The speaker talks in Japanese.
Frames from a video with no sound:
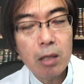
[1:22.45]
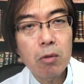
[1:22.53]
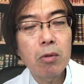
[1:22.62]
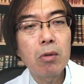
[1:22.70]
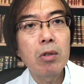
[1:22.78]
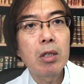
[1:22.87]
な
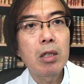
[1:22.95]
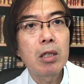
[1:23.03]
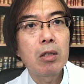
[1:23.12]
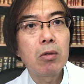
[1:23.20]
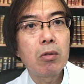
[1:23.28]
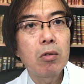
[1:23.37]
ことを言って
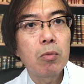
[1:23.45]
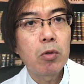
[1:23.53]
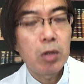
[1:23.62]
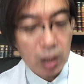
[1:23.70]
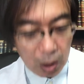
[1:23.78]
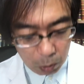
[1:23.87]
いるのを重
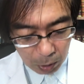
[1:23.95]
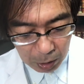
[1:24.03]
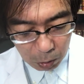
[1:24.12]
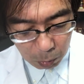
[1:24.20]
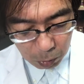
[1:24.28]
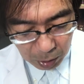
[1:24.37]
んじた方がい
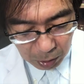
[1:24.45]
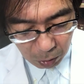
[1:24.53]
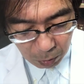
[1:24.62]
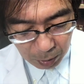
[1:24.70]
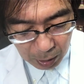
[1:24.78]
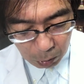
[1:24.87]
いと思うんですよ。